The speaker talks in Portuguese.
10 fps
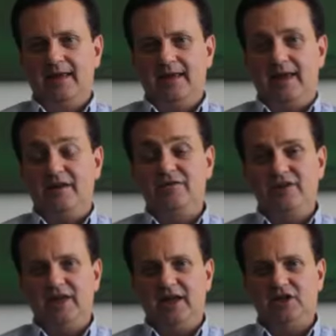é
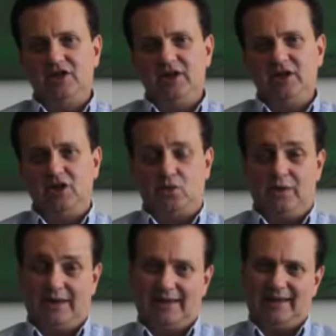evidente que
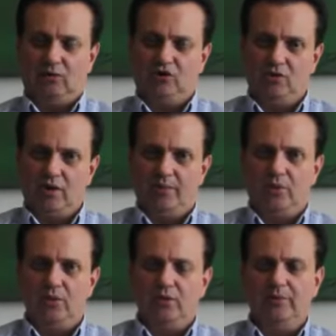quando ela dá o seu
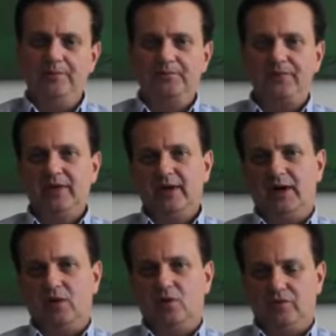apoio
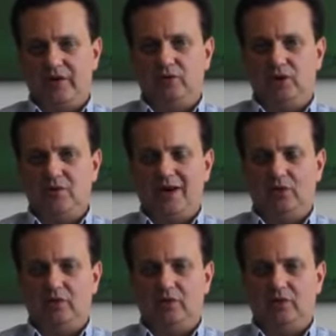ao governador Eduardo